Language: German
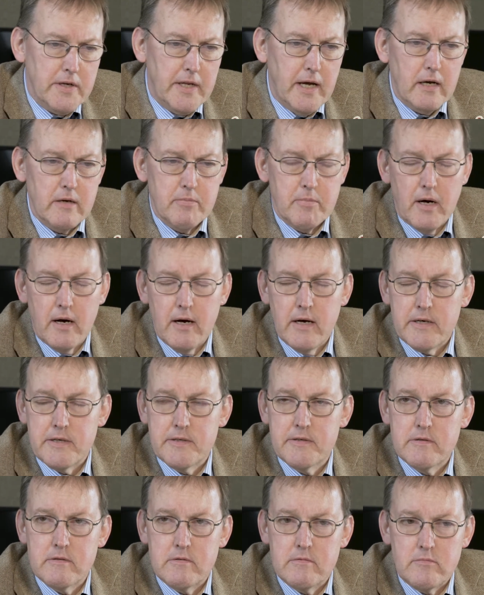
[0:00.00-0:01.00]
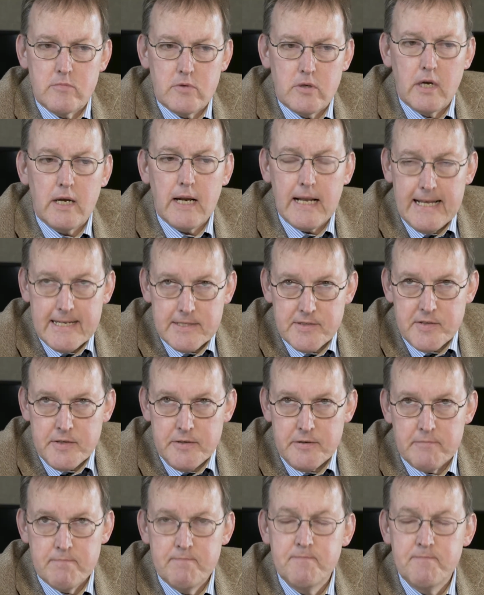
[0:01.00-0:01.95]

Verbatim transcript: Dachbereich ähm, geklärt sind.